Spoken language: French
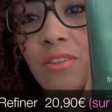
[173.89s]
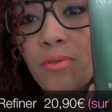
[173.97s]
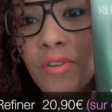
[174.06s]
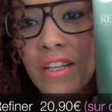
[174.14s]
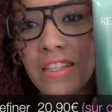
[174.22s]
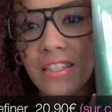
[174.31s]

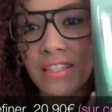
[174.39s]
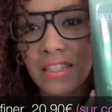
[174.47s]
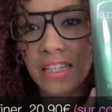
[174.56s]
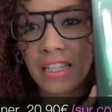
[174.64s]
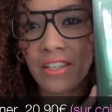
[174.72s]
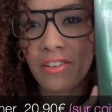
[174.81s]
donc voilà
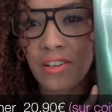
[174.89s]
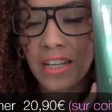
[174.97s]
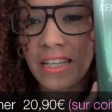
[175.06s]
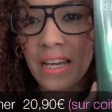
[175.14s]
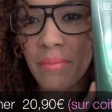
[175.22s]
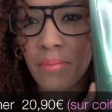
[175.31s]
c'est
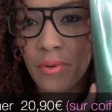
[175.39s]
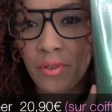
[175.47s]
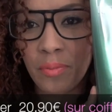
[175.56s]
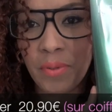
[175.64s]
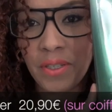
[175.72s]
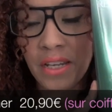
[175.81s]
la gamme
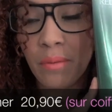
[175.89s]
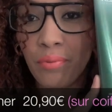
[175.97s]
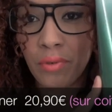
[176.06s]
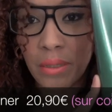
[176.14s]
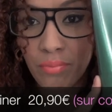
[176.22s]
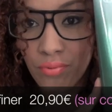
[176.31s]
spéciale
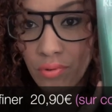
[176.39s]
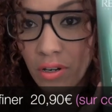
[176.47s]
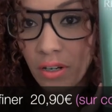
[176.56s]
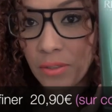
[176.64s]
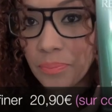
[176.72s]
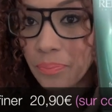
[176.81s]
pour les
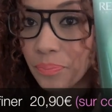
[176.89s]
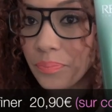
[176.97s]
boucles